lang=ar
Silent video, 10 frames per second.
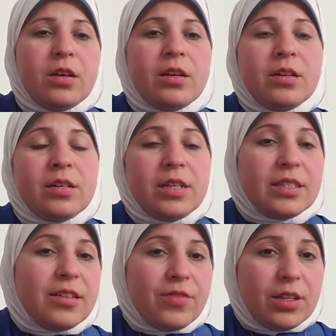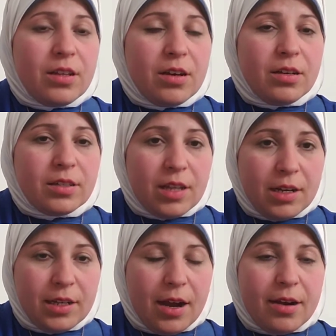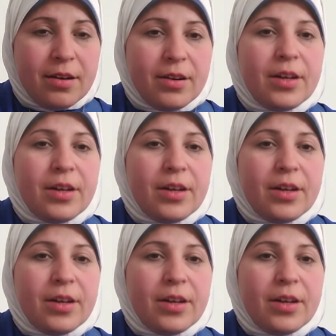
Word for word: آه، استفاده صحيحه